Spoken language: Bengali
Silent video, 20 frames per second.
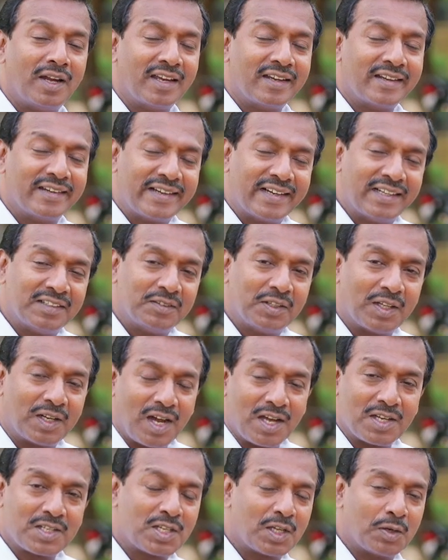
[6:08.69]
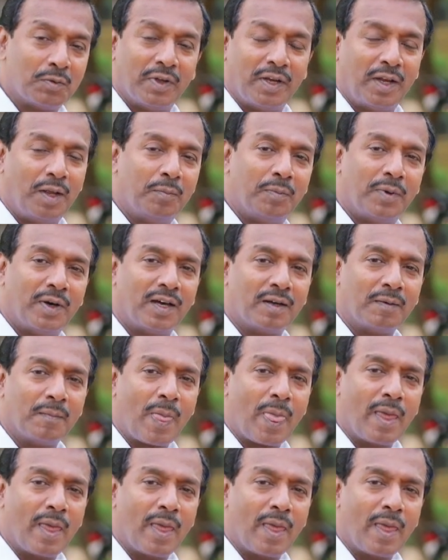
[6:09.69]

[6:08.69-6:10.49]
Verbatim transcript: মানুষ আশীর্বাদ পেয়েছে